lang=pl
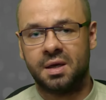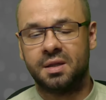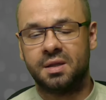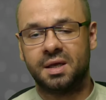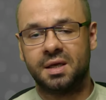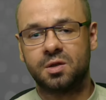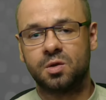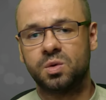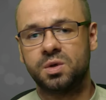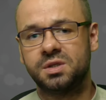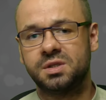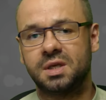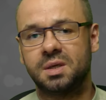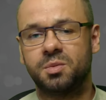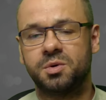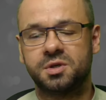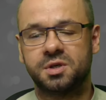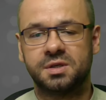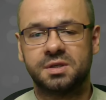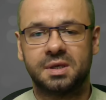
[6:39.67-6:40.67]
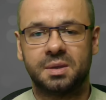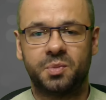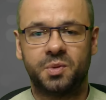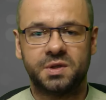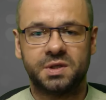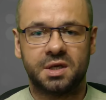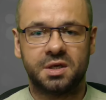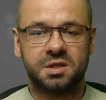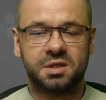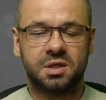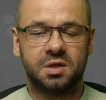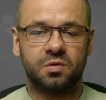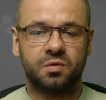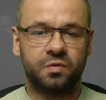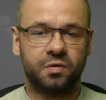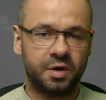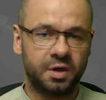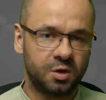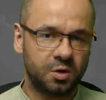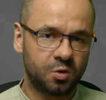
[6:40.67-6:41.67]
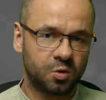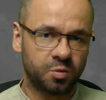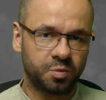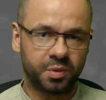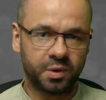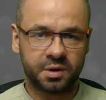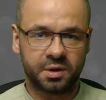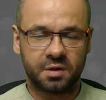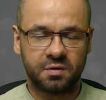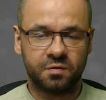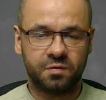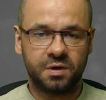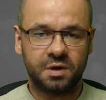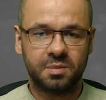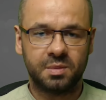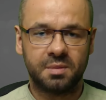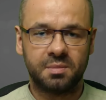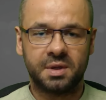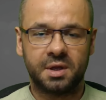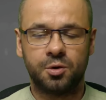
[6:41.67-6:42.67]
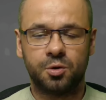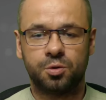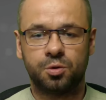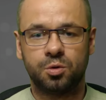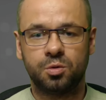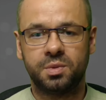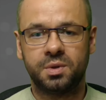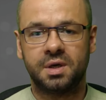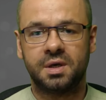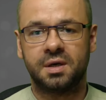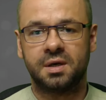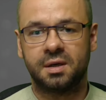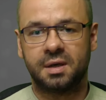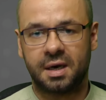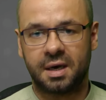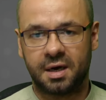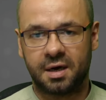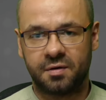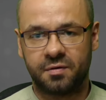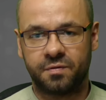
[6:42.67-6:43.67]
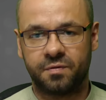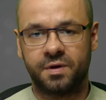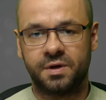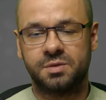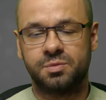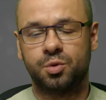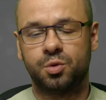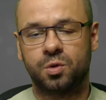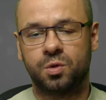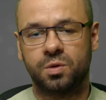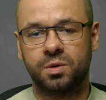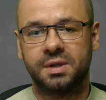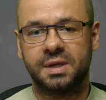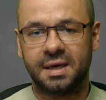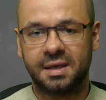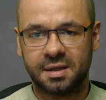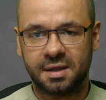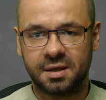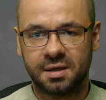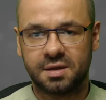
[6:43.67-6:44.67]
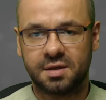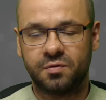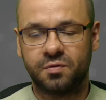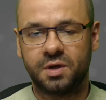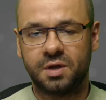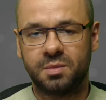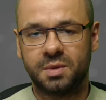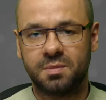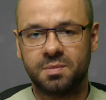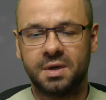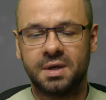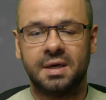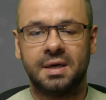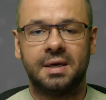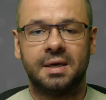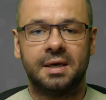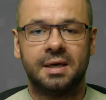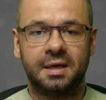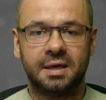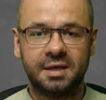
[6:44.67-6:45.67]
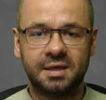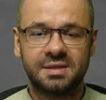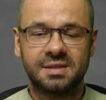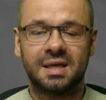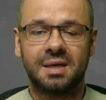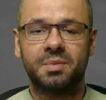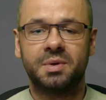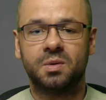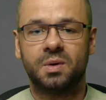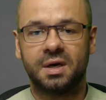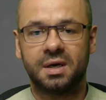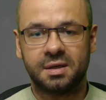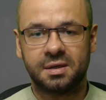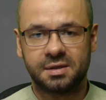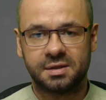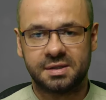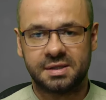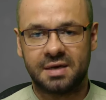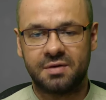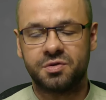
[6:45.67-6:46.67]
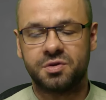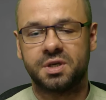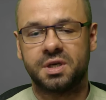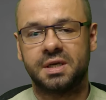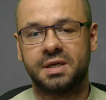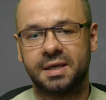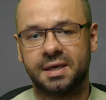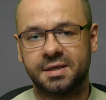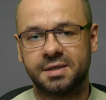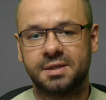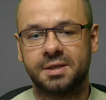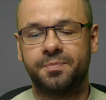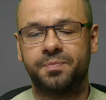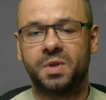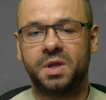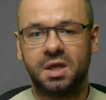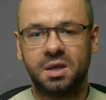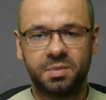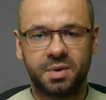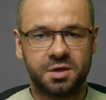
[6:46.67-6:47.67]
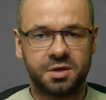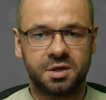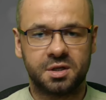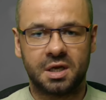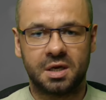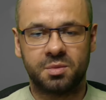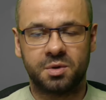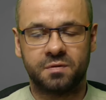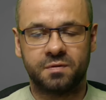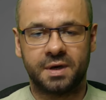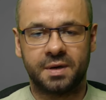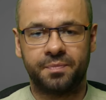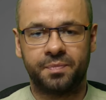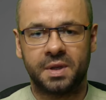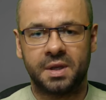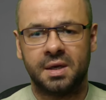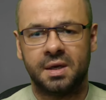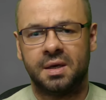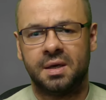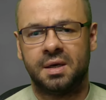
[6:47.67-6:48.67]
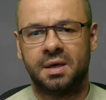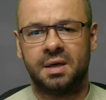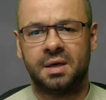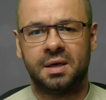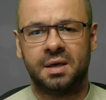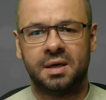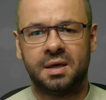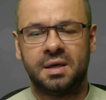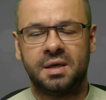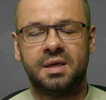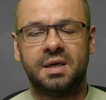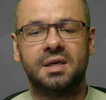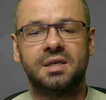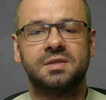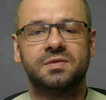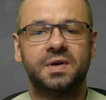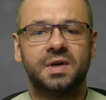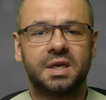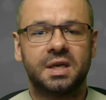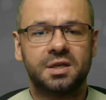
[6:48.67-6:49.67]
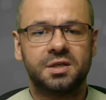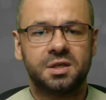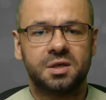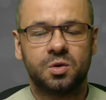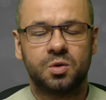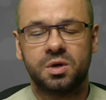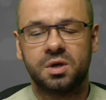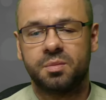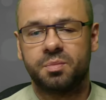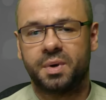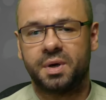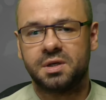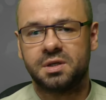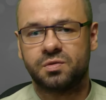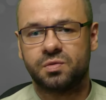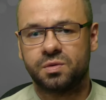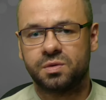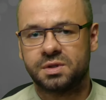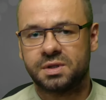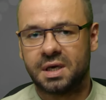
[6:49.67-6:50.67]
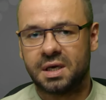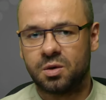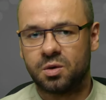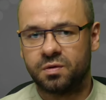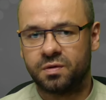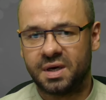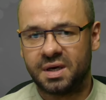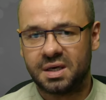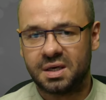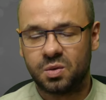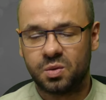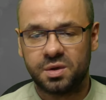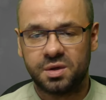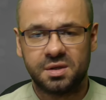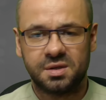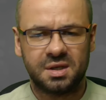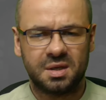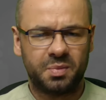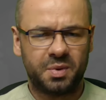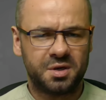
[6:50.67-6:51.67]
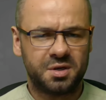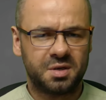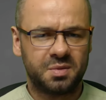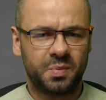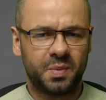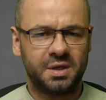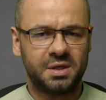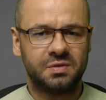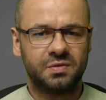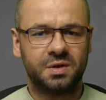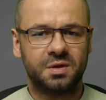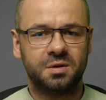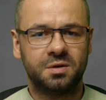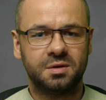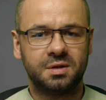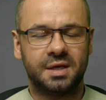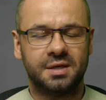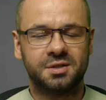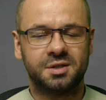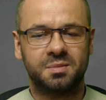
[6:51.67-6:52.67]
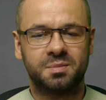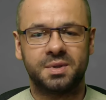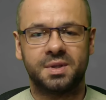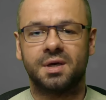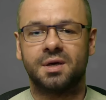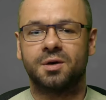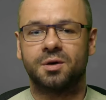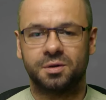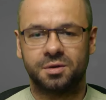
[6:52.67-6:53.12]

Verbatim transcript: Na tą listę możesz zapisać się w linku pod tym filmem na YouTubie, a w Facebooku nad tym filmem. Lista była, zawsze jest i będzie darmowa. Jak zwykle dziękuję Państwu za uwagę i zapraszam Państwa do następnego